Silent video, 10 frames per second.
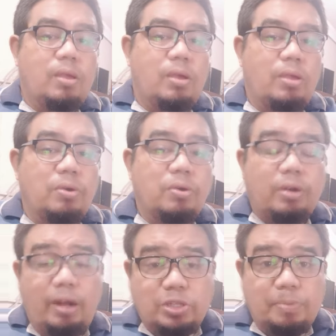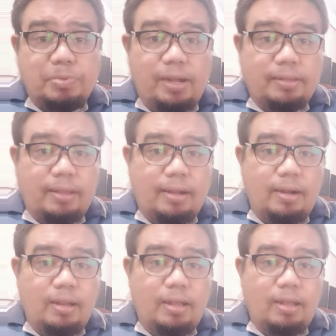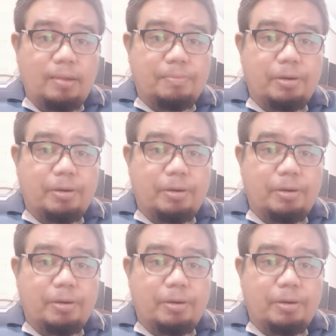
yung release of chattel uh,